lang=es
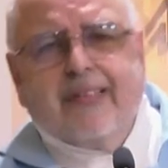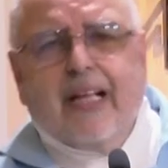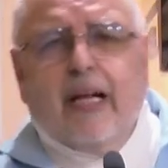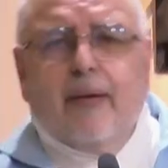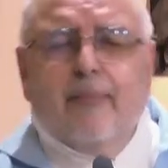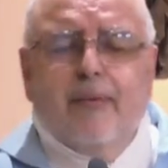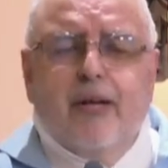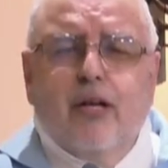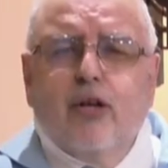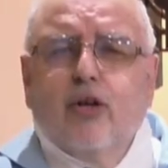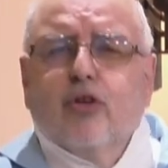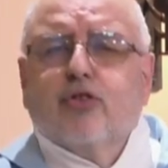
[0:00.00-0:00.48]

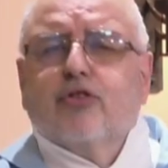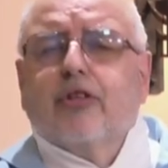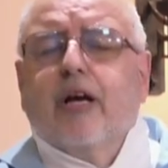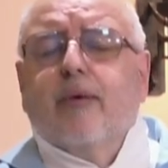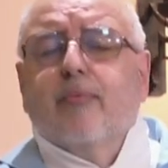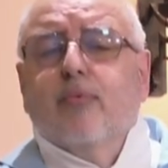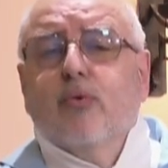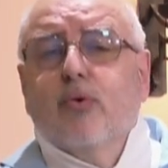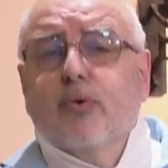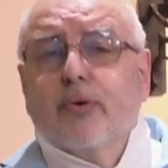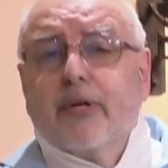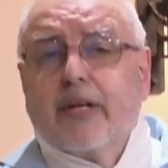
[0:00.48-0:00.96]
tal vez nos
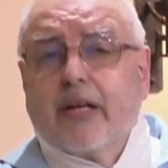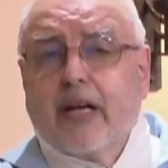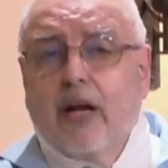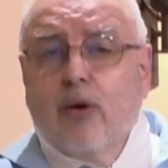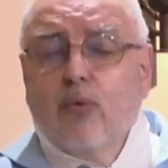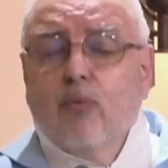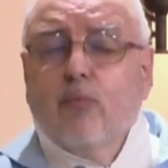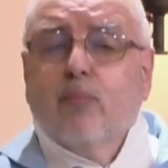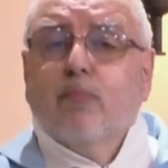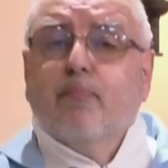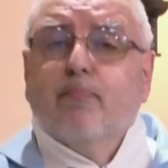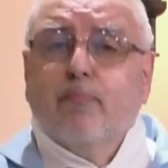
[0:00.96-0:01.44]
aburra
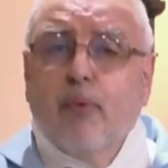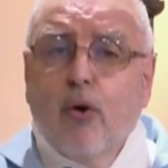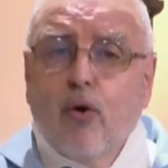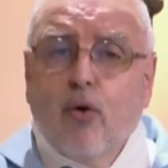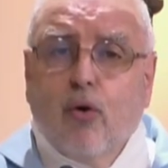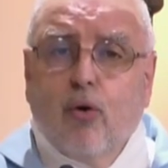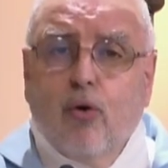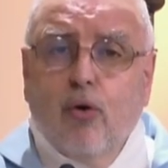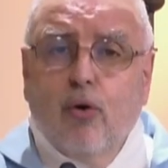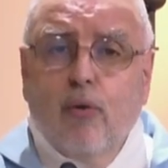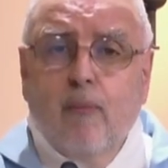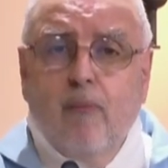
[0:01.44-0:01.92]
un
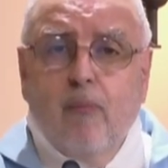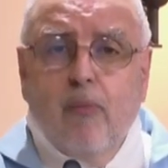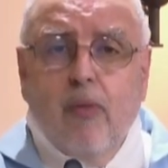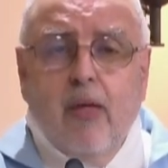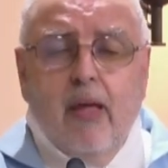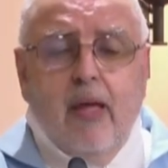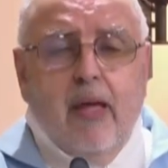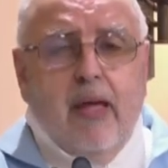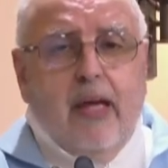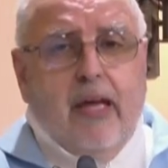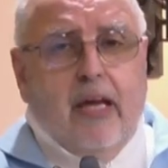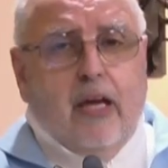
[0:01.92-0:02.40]
poco
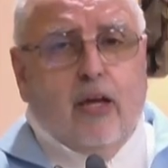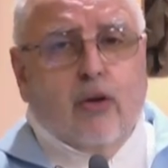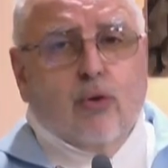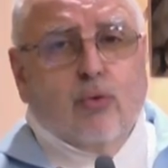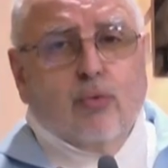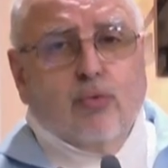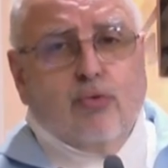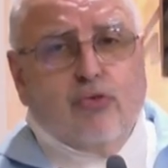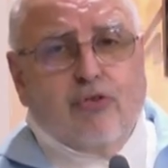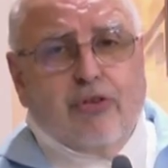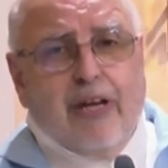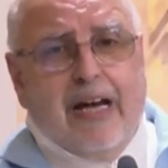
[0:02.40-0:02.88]

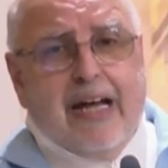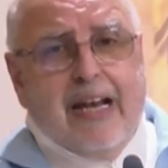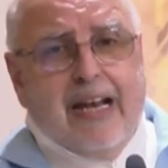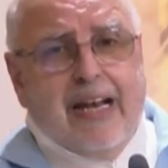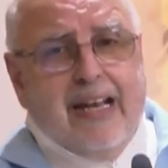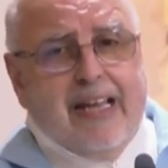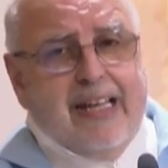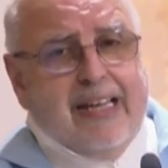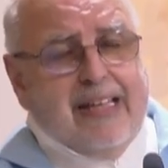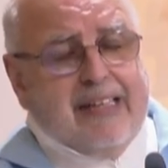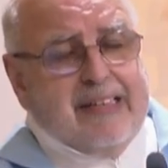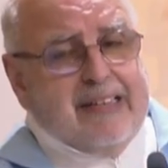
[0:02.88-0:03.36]

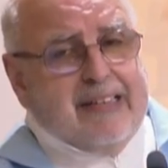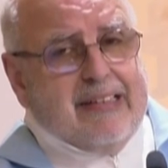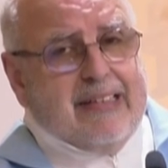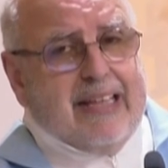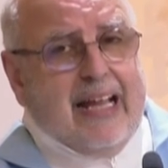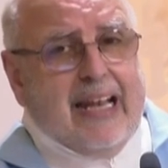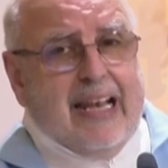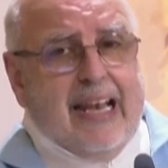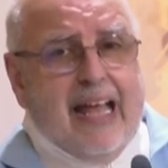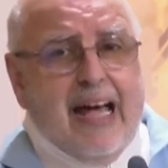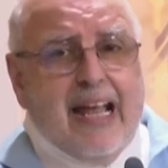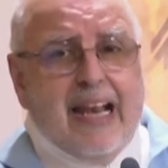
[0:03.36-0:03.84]
escuchar
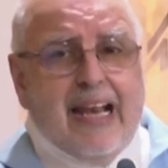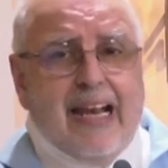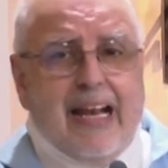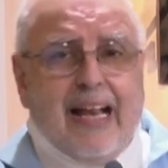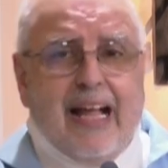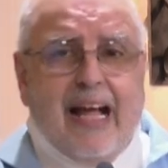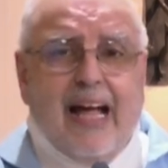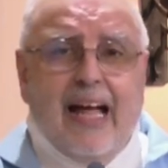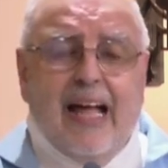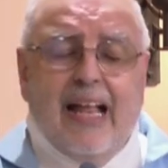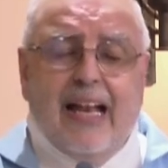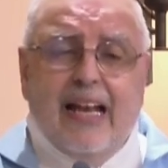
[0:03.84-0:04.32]
esta
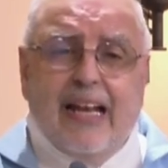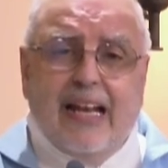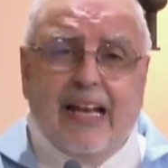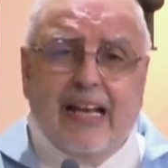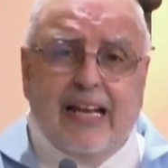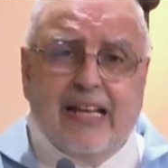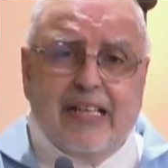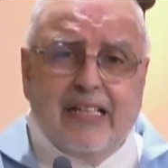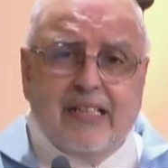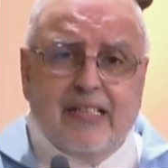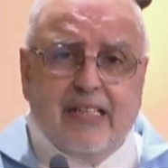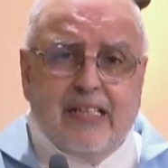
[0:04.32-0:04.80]
larga
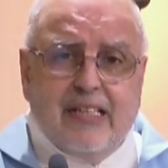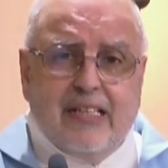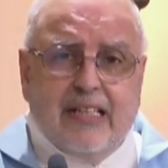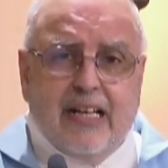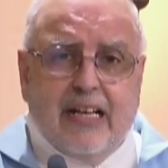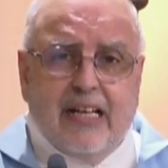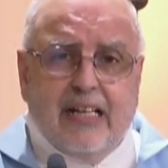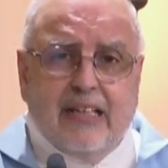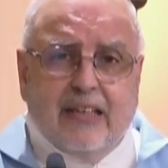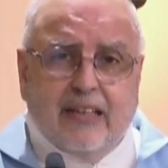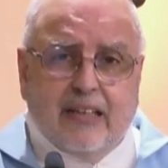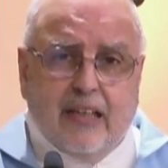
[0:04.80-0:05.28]

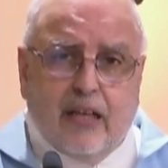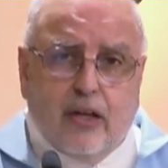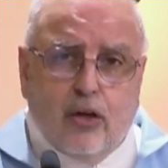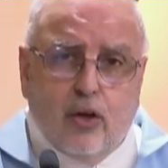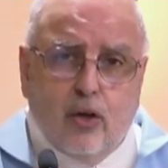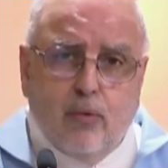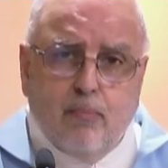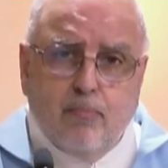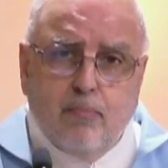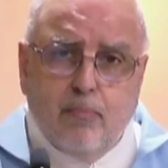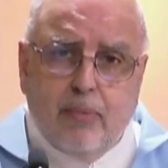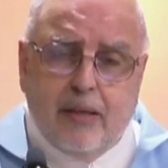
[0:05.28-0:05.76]
lista de
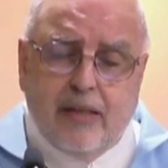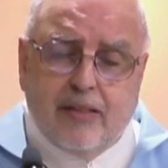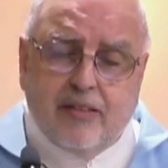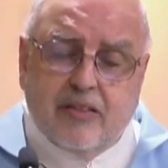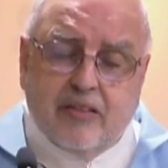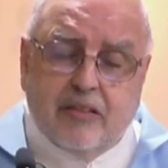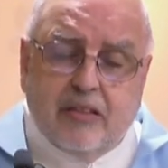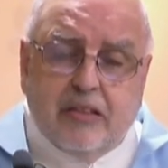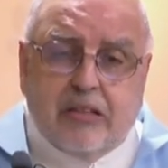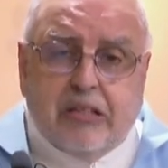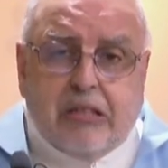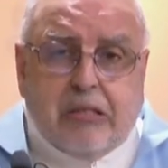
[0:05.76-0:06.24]

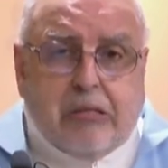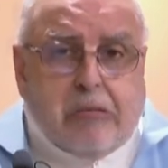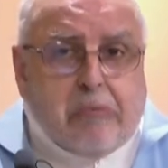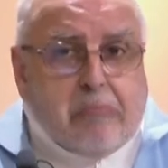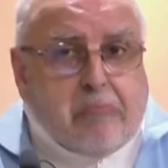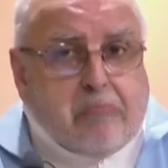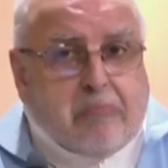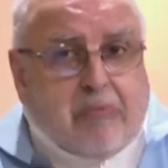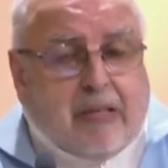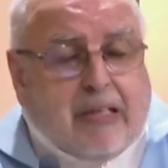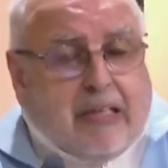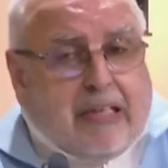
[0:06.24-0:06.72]
nombres
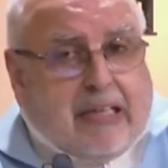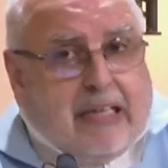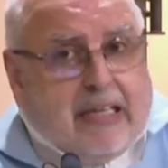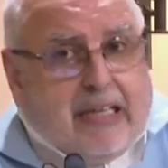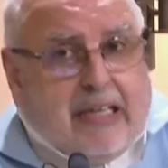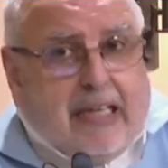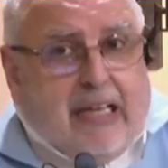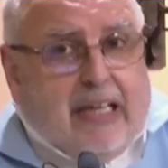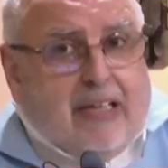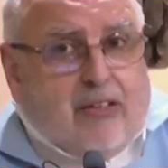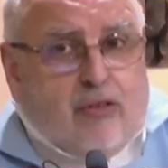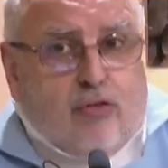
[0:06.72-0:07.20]

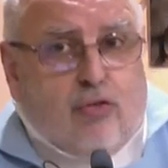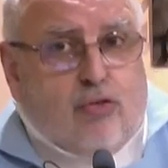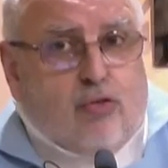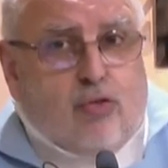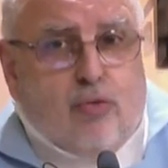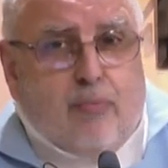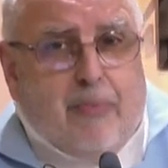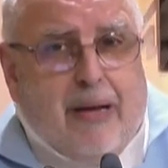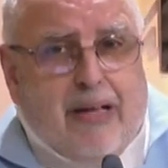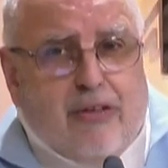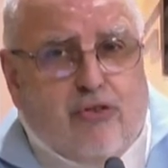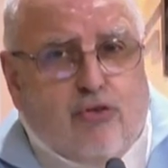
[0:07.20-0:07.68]
que en
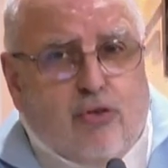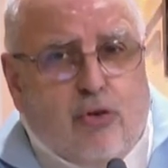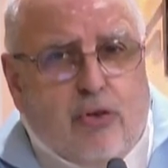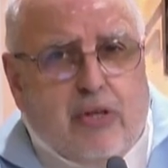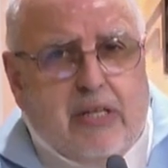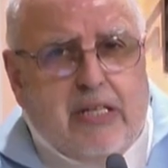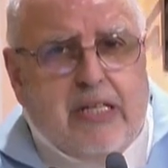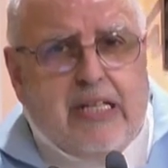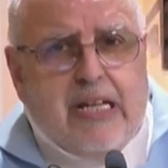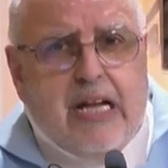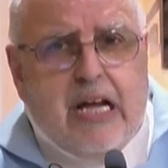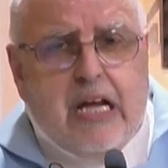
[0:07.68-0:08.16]
su
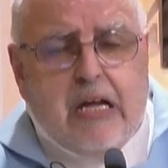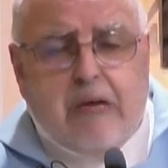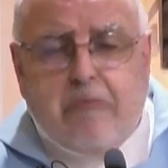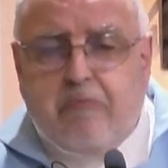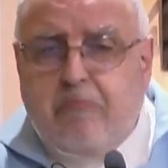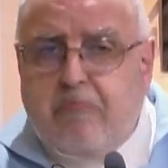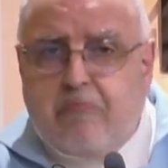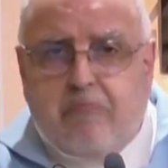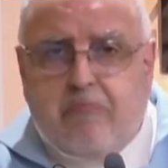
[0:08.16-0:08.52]
mayoría